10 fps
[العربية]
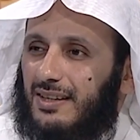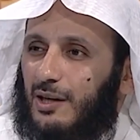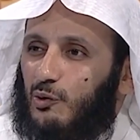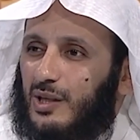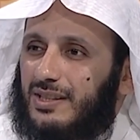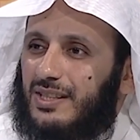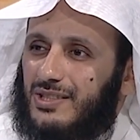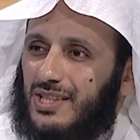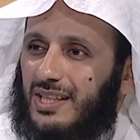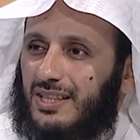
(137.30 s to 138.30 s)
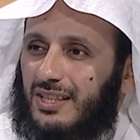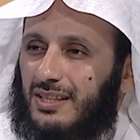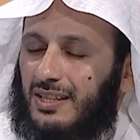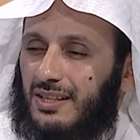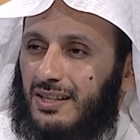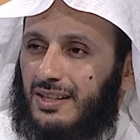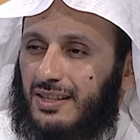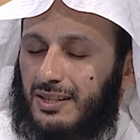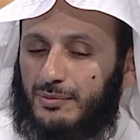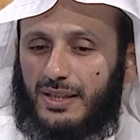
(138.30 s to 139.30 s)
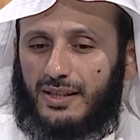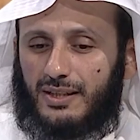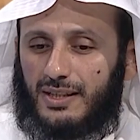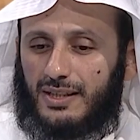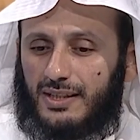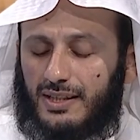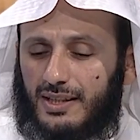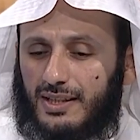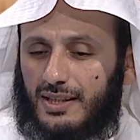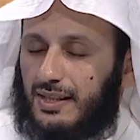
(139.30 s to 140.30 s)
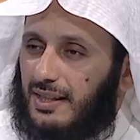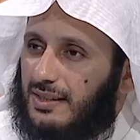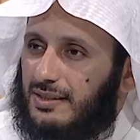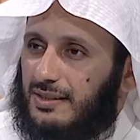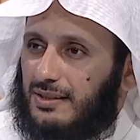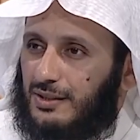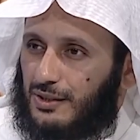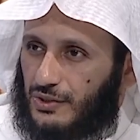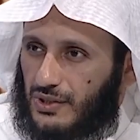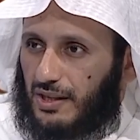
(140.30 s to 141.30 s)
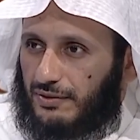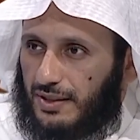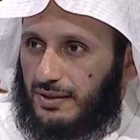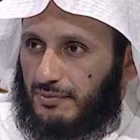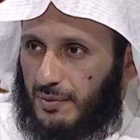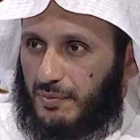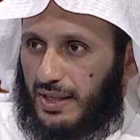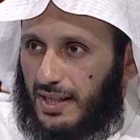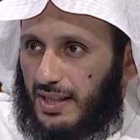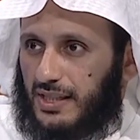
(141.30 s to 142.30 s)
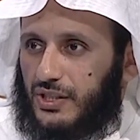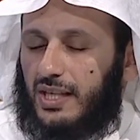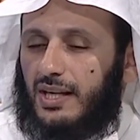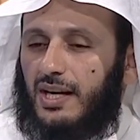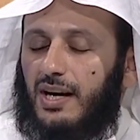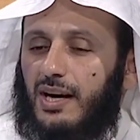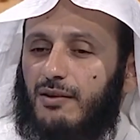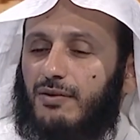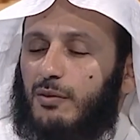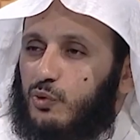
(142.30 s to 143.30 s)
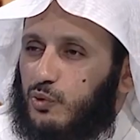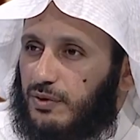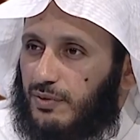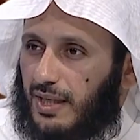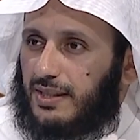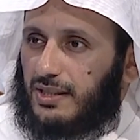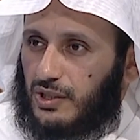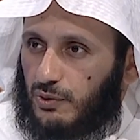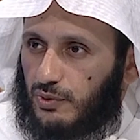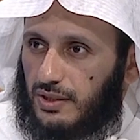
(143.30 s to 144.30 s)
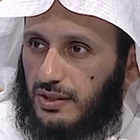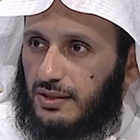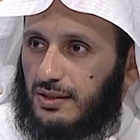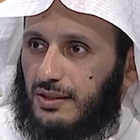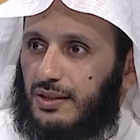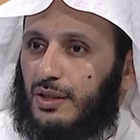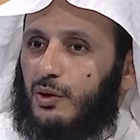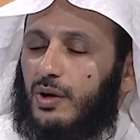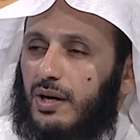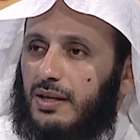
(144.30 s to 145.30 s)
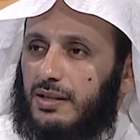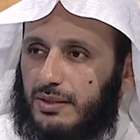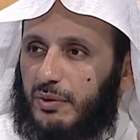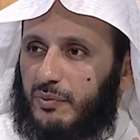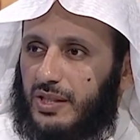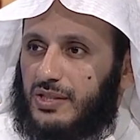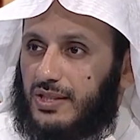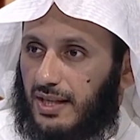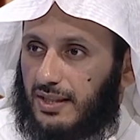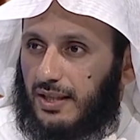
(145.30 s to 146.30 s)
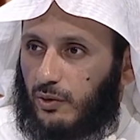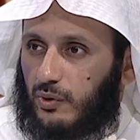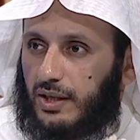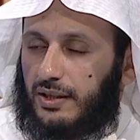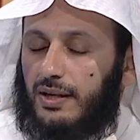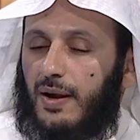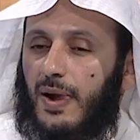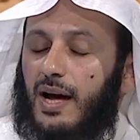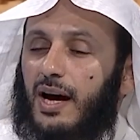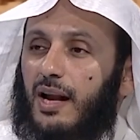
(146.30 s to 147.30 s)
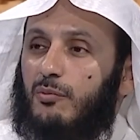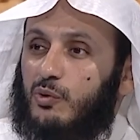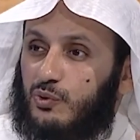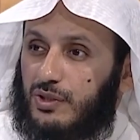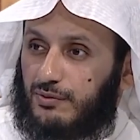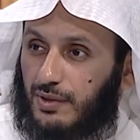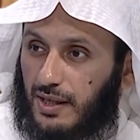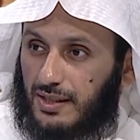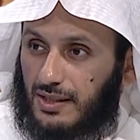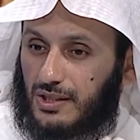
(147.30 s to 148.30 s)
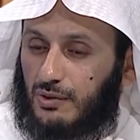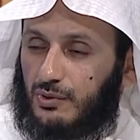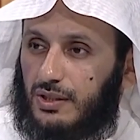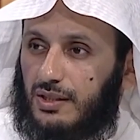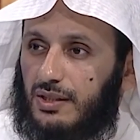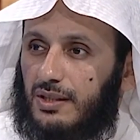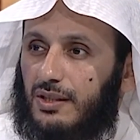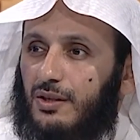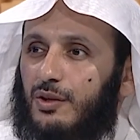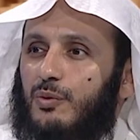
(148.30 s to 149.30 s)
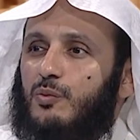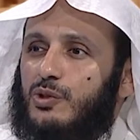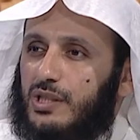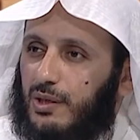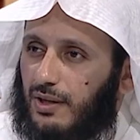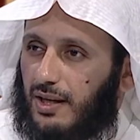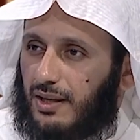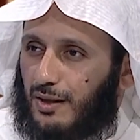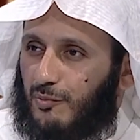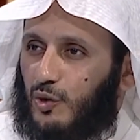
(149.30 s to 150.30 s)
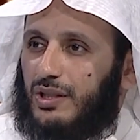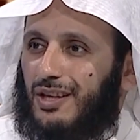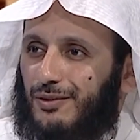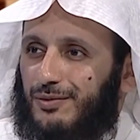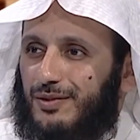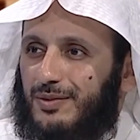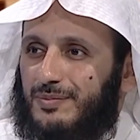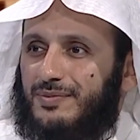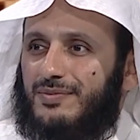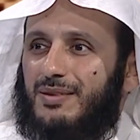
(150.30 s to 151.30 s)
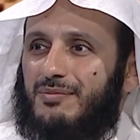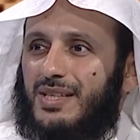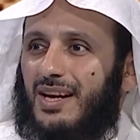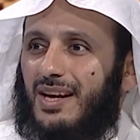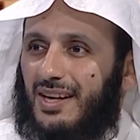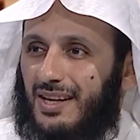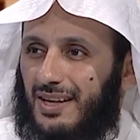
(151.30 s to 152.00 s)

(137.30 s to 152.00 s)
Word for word: او خطينا صحه العباره خط صافي من بين هذه الاشياء فالموجودين في الاداء الصوتي هو طبعا مركزين على الاداء القراني الموجودين في الاداء الصوتي مستوى ايضا مختلف من